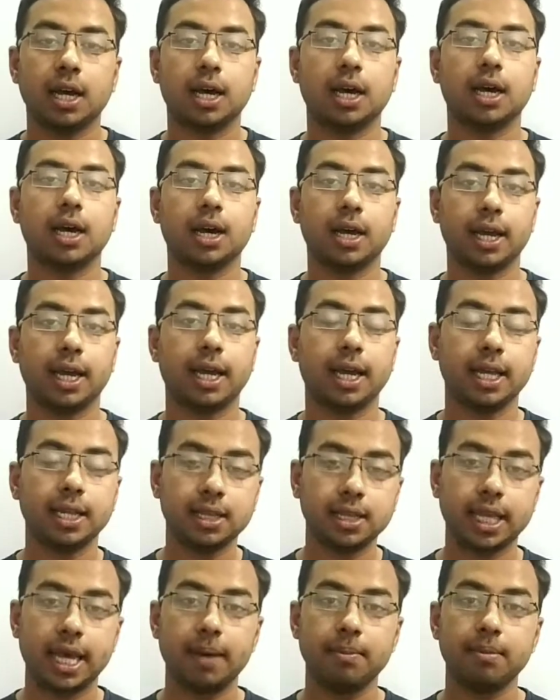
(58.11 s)
uh,
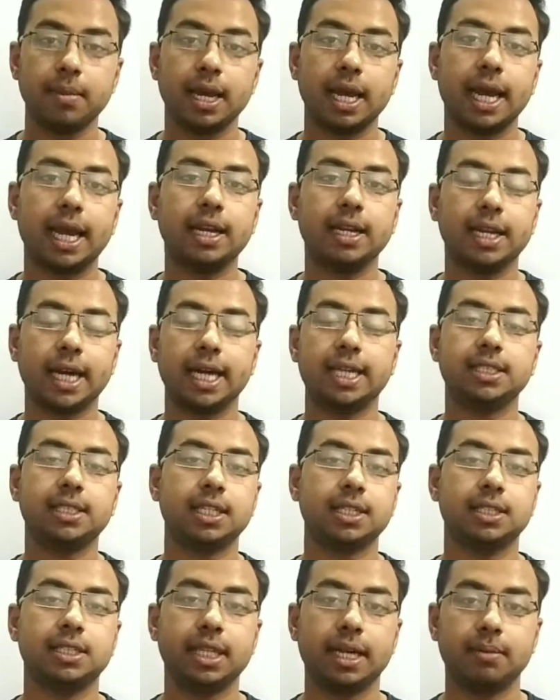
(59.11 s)
in them and
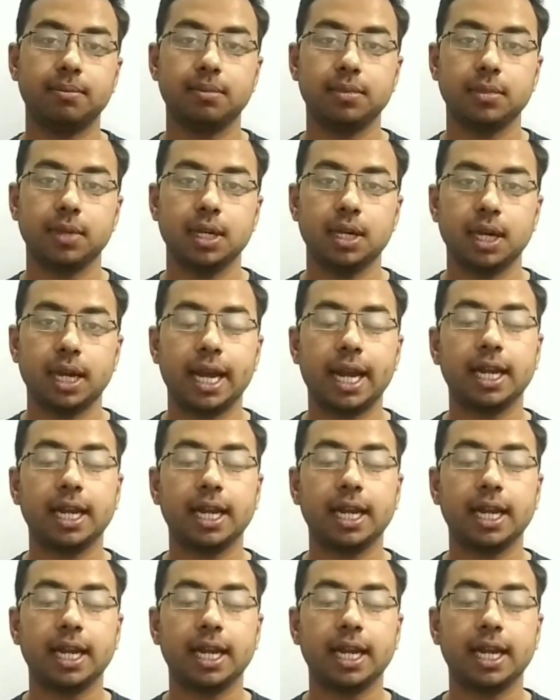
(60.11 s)
digest them